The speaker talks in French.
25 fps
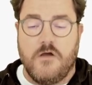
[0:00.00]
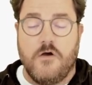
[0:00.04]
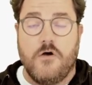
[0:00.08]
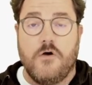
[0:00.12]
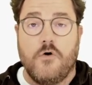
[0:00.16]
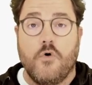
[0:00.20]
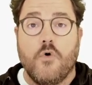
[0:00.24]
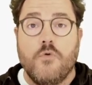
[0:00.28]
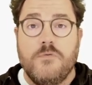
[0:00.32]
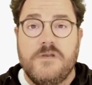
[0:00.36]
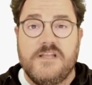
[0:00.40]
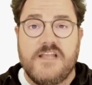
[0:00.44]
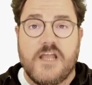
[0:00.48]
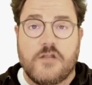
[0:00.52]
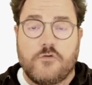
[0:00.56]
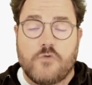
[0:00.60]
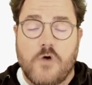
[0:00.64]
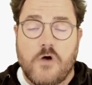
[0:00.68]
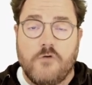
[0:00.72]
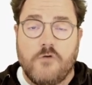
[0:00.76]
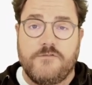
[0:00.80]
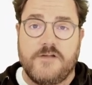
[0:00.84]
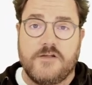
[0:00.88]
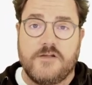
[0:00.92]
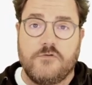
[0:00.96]
euh,
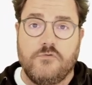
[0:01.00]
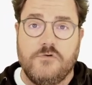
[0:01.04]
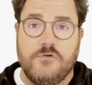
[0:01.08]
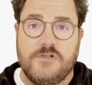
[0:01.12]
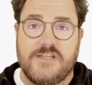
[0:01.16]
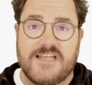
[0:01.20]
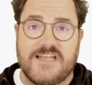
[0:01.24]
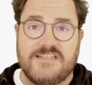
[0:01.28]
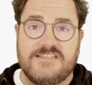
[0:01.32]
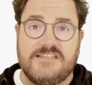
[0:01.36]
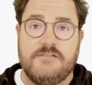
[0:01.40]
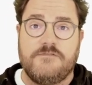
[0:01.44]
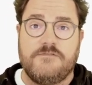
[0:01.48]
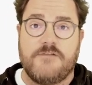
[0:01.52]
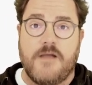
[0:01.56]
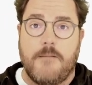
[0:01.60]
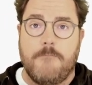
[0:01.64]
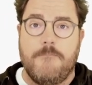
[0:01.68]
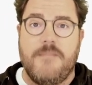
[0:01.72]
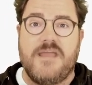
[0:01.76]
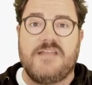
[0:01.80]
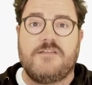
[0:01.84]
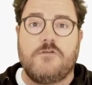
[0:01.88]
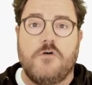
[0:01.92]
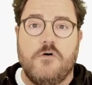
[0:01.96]
obligatoires ou facultatifs à
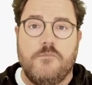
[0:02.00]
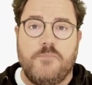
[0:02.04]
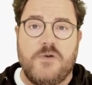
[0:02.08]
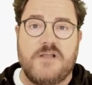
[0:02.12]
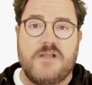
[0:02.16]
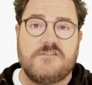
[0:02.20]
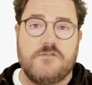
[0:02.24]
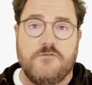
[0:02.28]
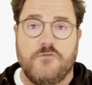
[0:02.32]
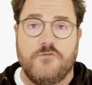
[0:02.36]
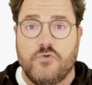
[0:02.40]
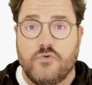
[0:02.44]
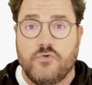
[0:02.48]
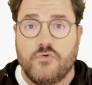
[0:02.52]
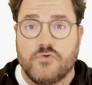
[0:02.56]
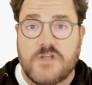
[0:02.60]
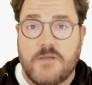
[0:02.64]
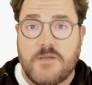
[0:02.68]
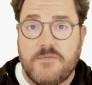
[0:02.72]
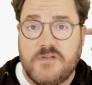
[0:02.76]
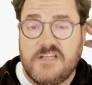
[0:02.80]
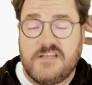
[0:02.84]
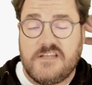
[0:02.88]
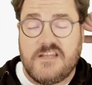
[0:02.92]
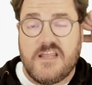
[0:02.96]
mettre en place dans vos
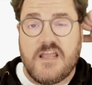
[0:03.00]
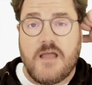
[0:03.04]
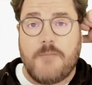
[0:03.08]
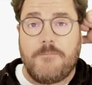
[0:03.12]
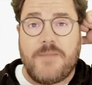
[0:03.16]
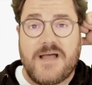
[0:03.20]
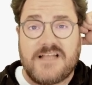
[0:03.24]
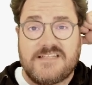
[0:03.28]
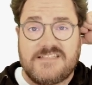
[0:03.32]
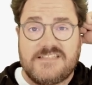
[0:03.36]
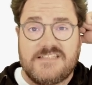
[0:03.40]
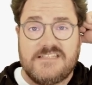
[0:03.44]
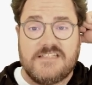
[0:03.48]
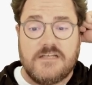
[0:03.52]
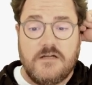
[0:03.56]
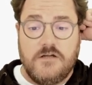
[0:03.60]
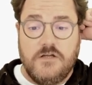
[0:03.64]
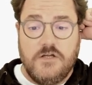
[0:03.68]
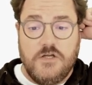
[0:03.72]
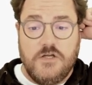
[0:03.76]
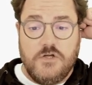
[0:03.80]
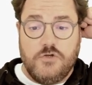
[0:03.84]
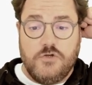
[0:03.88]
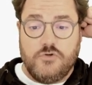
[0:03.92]
comptabilités à partir